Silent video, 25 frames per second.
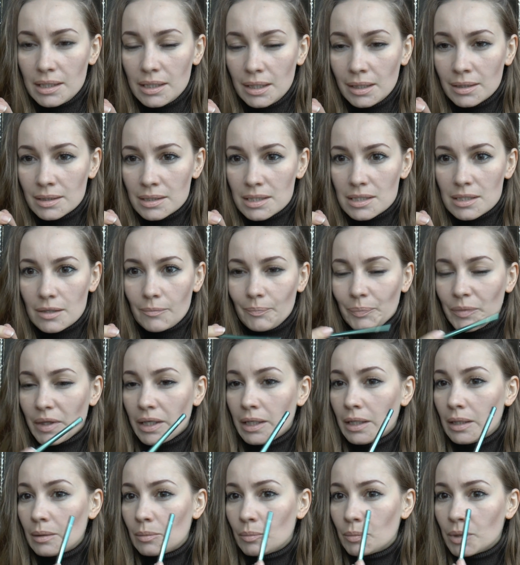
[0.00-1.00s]
линз,
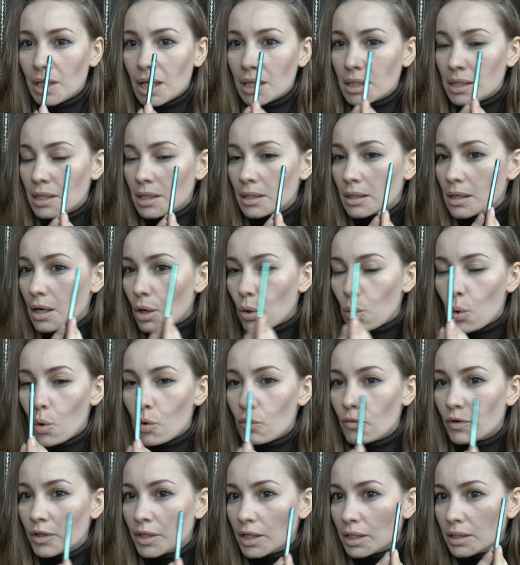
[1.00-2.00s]
и у меня
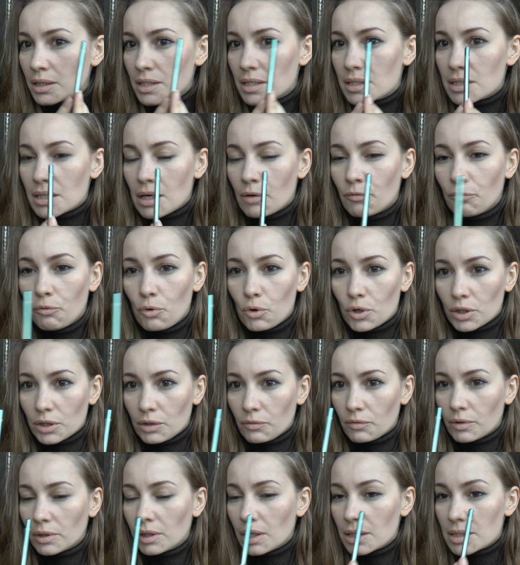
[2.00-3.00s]
никакого нет
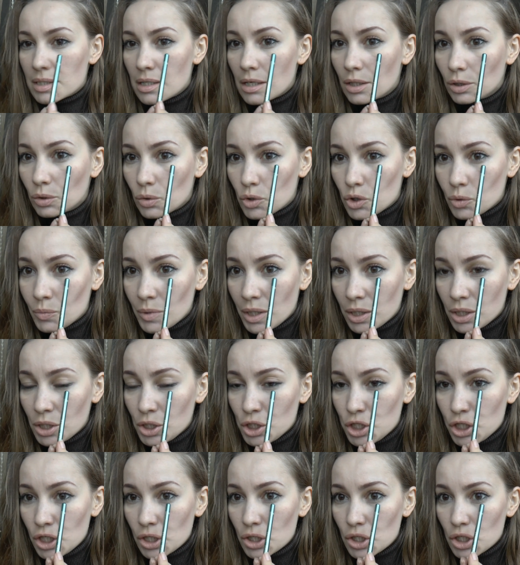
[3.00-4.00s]
дискомфорта в глазах. То есть у меня
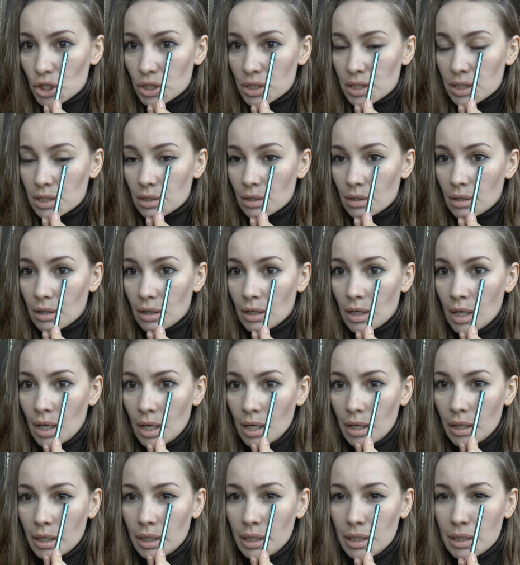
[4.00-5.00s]
не чешется,
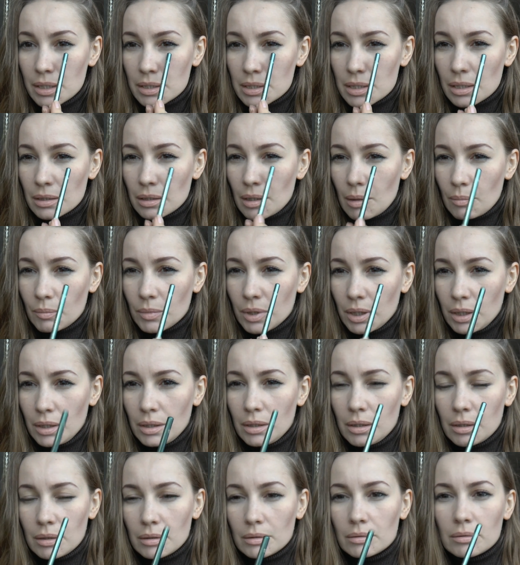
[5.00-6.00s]
линза там
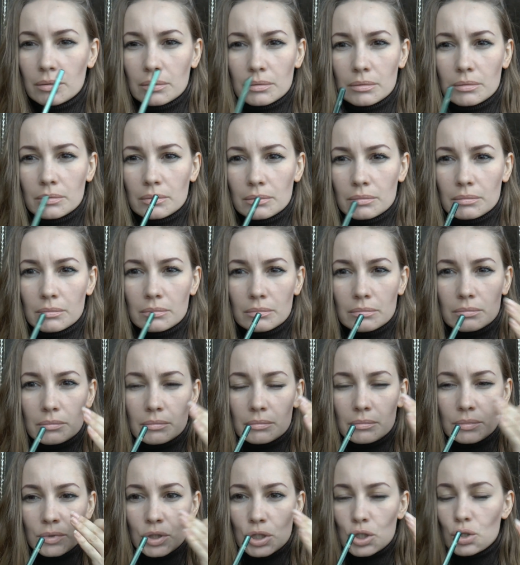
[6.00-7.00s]
не,
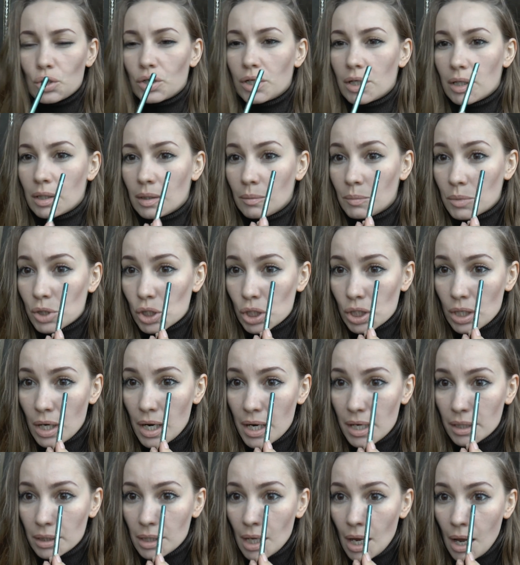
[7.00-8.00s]
ничего ей не
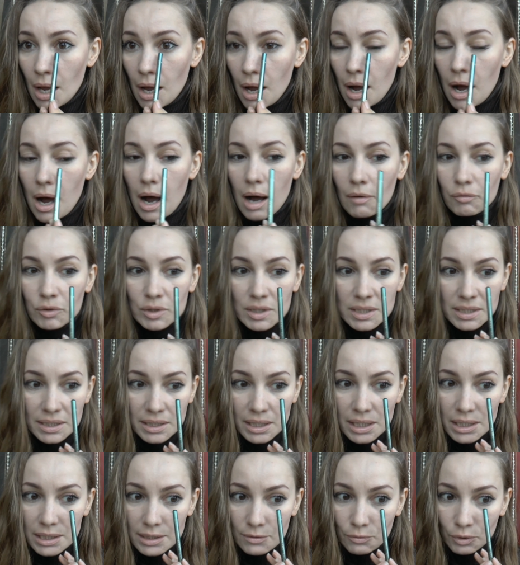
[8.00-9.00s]
мешает. А вот
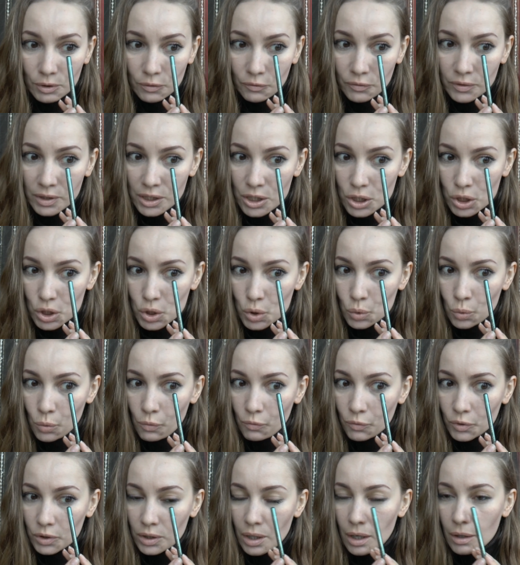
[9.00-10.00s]
здесь вот внизу,
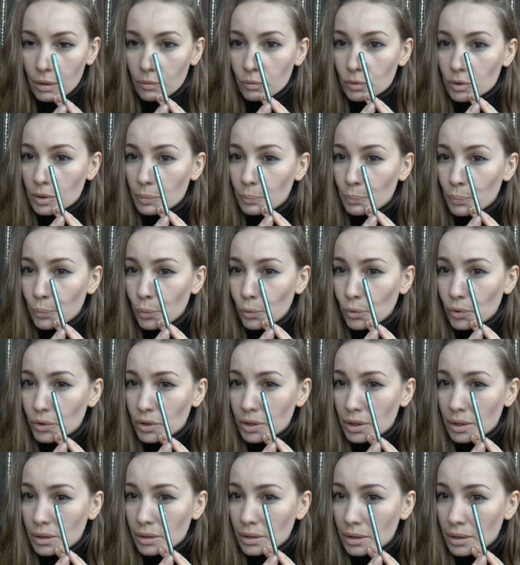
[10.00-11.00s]
вот так вот
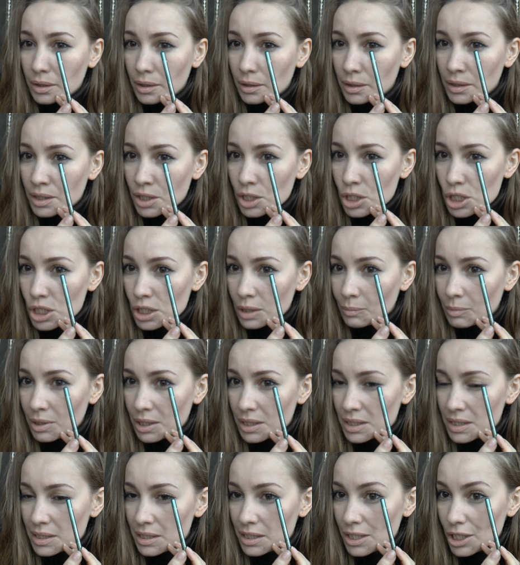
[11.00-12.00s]
под э, нижними
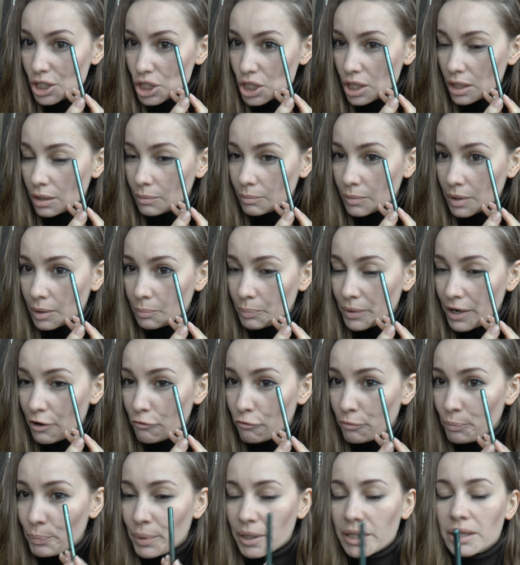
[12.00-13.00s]
ресничками,
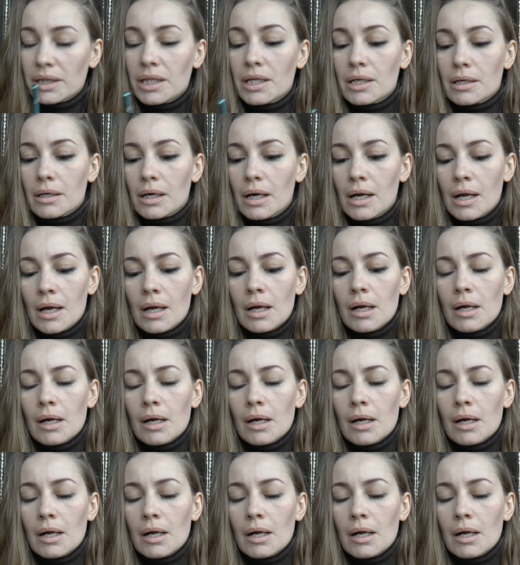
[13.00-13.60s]
прям впритык,